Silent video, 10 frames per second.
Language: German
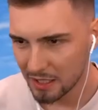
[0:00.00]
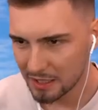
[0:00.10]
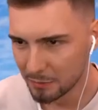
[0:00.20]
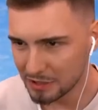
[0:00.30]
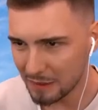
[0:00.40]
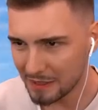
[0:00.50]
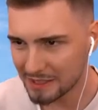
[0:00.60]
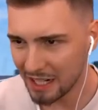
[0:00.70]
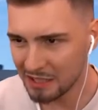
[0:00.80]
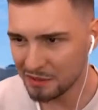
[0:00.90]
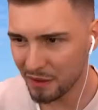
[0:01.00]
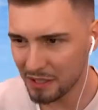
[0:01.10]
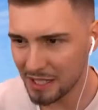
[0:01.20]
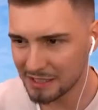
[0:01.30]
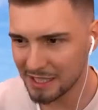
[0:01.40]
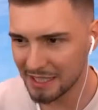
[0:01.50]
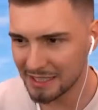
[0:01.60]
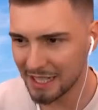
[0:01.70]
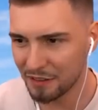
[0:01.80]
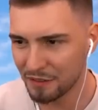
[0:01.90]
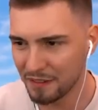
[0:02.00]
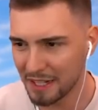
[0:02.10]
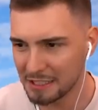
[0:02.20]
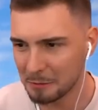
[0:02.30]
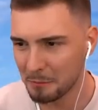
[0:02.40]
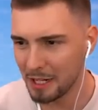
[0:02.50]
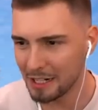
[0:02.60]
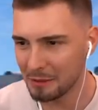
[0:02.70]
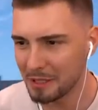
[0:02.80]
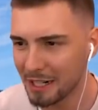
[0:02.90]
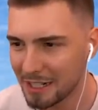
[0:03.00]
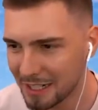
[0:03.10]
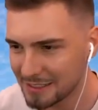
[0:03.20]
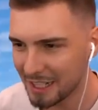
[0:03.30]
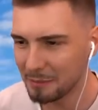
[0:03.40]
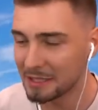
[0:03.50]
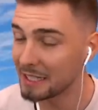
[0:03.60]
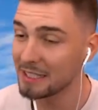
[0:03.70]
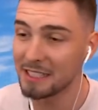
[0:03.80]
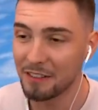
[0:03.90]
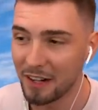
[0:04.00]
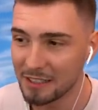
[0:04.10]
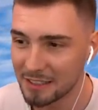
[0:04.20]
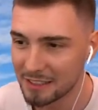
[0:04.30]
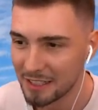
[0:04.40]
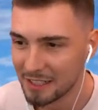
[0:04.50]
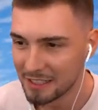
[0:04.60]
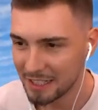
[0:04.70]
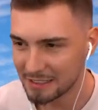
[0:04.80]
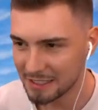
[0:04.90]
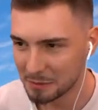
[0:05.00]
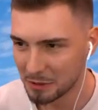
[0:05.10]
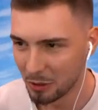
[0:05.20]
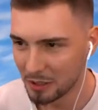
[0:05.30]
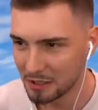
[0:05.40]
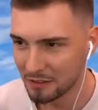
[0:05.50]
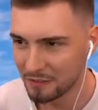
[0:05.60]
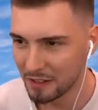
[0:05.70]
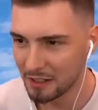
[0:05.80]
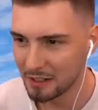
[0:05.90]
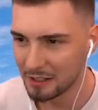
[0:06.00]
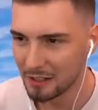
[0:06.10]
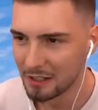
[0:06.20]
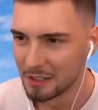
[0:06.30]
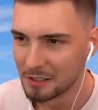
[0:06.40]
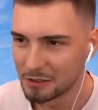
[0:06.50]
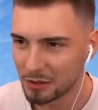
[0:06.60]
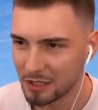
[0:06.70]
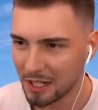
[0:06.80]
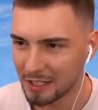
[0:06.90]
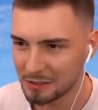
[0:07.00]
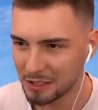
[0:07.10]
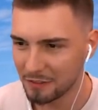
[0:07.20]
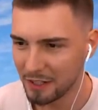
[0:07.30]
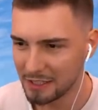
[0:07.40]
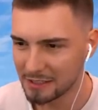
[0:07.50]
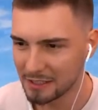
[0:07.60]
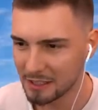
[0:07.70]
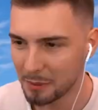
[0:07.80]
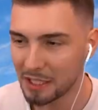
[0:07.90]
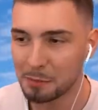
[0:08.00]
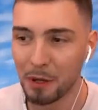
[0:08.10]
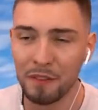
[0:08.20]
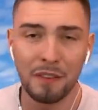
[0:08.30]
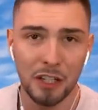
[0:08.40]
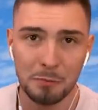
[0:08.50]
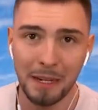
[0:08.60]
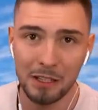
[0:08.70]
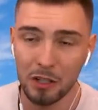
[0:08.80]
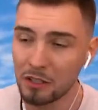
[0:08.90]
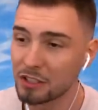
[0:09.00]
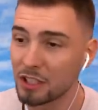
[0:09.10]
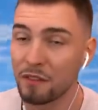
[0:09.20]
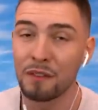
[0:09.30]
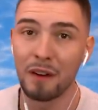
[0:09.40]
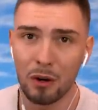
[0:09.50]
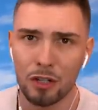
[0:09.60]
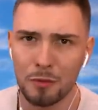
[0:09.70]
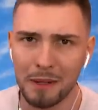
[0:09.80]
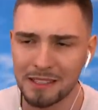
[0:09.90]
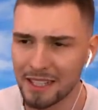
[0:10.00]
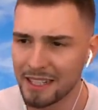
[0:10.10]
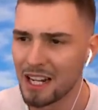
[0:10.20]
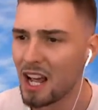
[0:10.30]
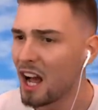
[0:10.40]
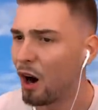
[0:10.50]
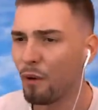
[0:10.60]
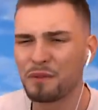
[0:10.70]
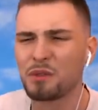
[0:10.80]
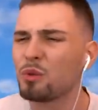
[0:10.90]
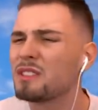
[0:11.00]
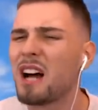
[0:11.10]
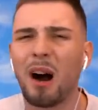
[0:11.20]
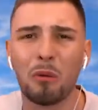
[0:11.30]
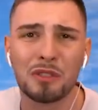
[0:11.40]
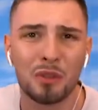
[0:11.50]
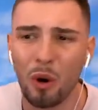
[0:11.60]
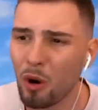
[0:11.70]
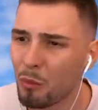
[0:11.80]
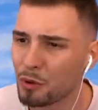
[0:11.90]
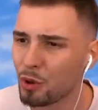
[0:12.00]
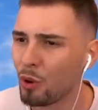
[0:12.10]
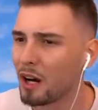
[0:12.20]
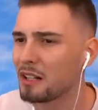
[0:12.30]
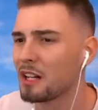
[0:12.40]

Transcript: Ich muss aber sagen, Freunde, das Ding geht auf jeden Fall echt mega, mega krass ab. Ich hätte nicht erwartet, dass das Motorrad hier auf jeden Fall äh, so krass unterwegs ist. ich bin auf jeden Fall gespannt, Leute. Ihr solltet auf jeden Fall auch gespannt sein auf so 1000 Euro Motorrad.